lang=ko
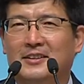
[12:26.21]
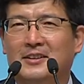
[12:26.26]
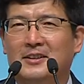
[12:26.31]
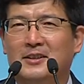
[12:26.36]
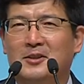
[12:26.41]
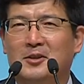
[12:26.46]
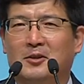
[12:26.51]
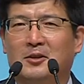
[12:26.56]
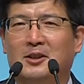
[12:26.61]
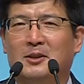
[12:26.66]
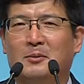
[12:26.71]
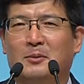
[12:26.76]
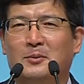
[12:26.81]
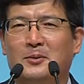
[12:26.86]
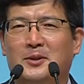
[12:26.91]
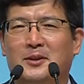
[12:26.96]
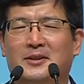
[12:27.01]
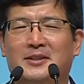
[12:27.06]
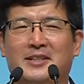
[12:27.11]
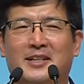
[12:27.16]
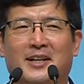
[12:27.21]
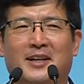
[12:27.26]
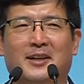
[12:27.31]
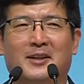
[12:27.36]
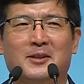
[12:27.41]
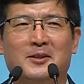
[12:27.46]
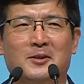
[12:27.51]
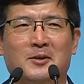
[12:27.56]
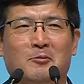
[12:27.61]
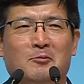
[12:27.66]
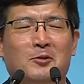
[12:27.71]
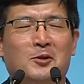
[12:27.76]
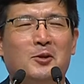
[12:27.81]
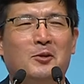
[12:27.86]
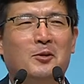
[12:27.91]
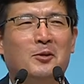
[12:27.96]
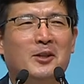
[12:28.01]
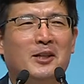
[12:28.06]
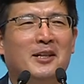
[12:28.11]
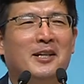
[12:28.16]
전 그거 보면서 그 생각했어요. 우리
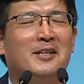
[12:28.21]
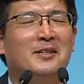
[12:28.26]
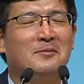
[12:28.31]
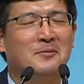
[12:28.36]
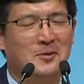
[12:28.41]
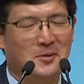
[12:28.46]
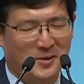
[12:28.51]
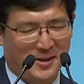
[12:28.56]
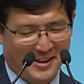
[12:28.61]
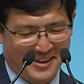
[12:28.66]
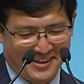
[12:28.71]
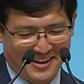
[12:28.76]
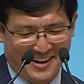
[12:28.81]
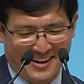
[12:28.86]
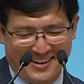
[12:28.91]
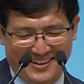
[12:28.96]
교도 이랬으면 좋겠다.